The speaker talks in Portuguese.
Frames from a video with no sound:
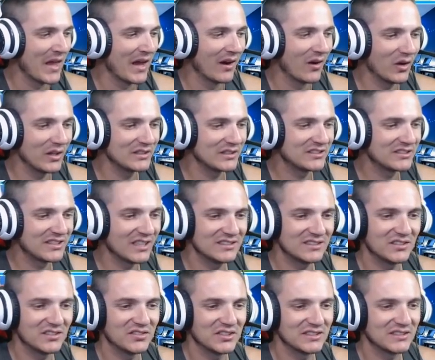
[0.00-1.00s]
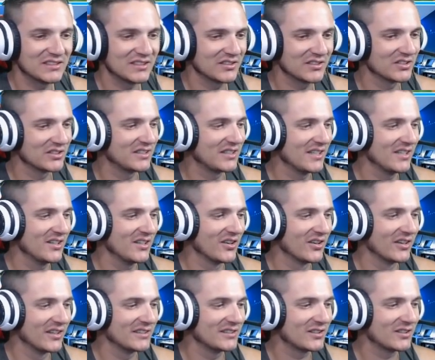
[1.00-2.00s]
825
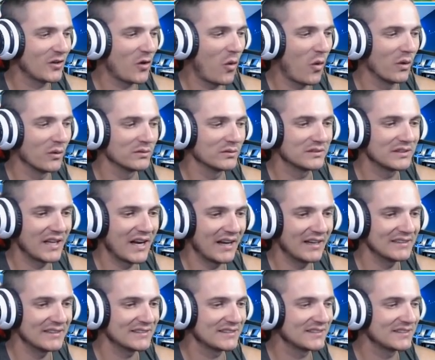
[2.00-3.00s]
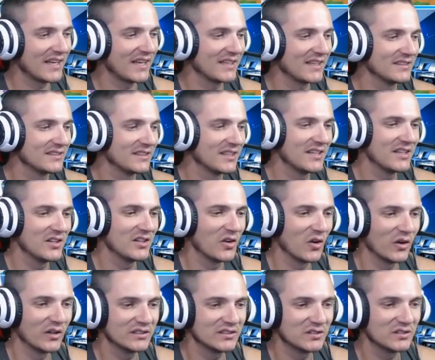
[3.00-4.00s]
trilhões contra 100
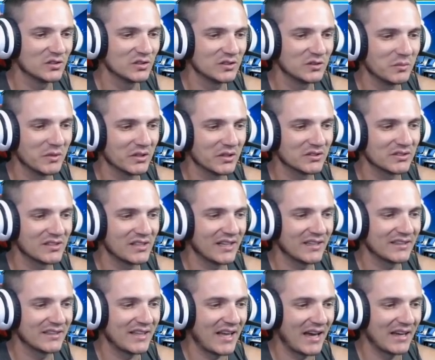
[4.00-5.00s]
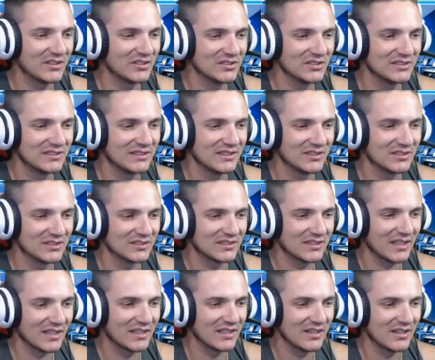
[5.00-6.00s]
trilhões dos meus lendáriozinhos
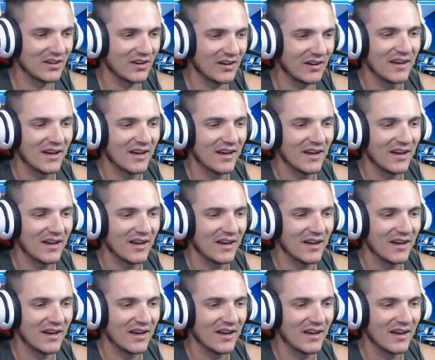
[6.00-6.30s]
aqui, ó.